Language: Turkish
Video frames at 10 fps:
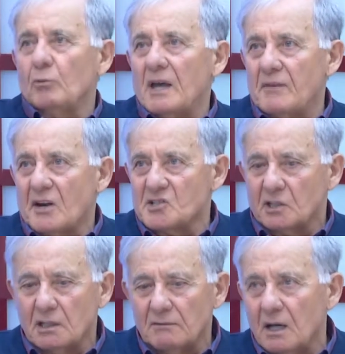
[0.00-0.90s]

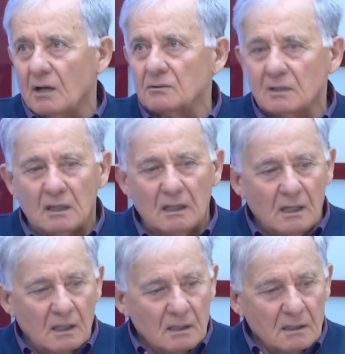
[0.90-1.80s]
verecekler veyahut da
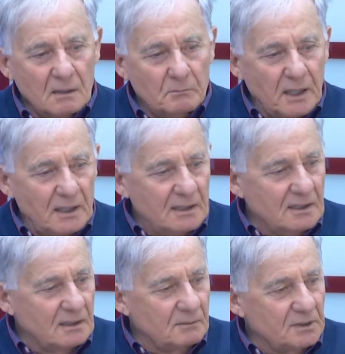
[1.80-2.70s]
e,
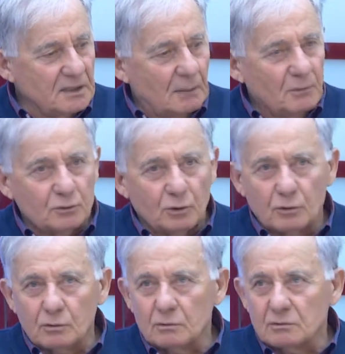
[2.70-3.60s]
belli bir amatör
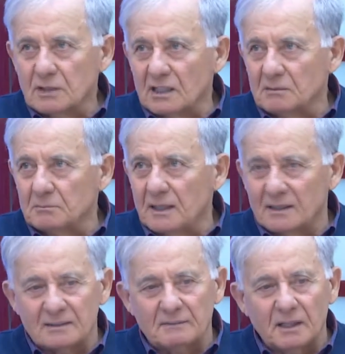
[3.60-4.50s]

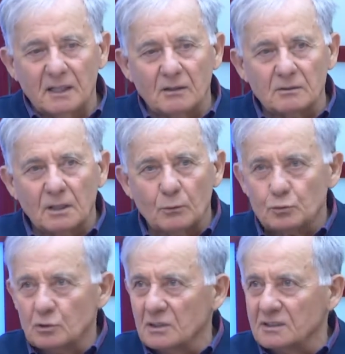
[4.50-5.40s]
takımlarda veyahut da
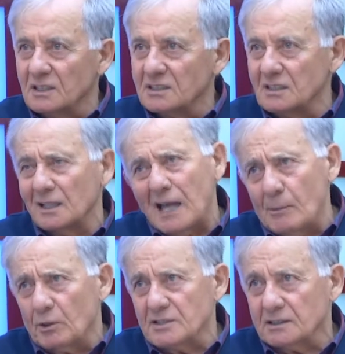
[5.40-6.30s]
üçüncü ligde 2. ligde
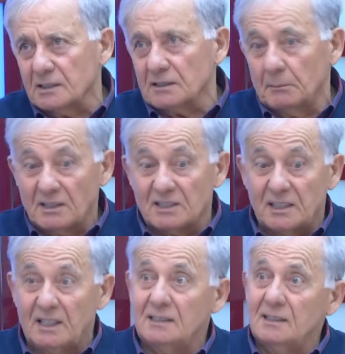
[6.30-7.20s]
kaybolacaklar ama
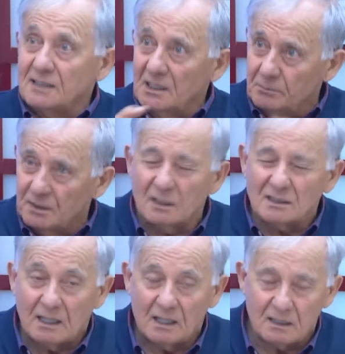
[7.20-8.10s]
gerekli tedbir
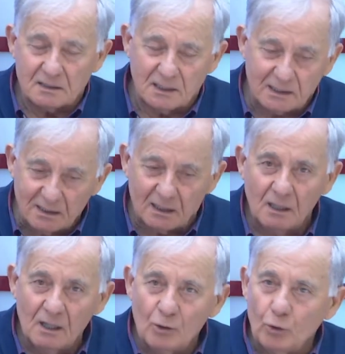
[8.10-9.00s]
e, gerekli
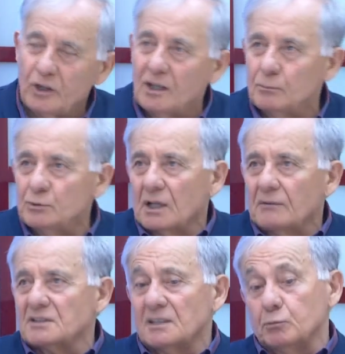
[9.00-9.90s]
önem bunlara
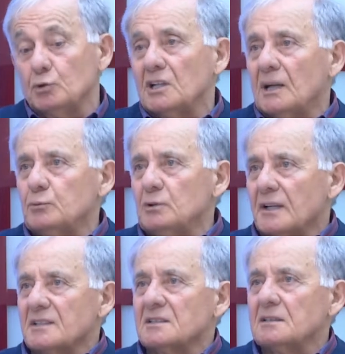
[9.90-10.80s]
verecek. Mutlaka
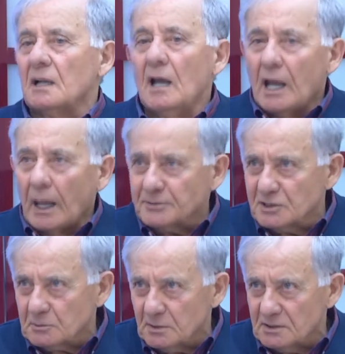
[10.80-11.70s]
bunların içinde hepsi
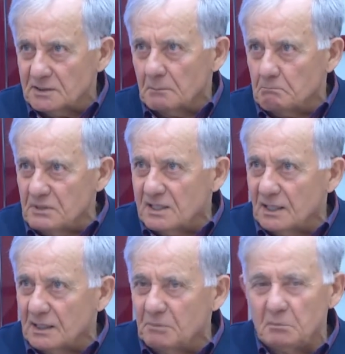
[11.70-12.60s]
çıkmasın canım. Bir
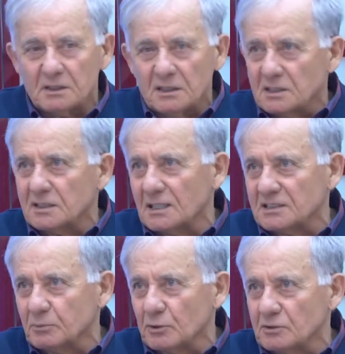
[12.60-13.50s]
tane bilmedin iki tane
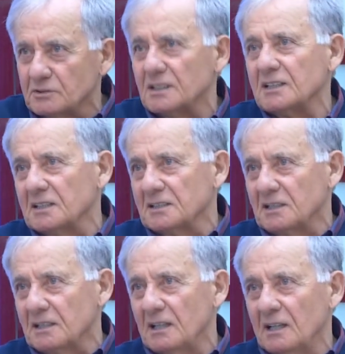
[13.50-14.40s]
spor çıkırsa da yeter
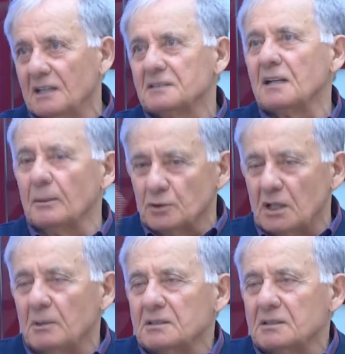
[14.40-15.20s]
sana. Ailelere de çok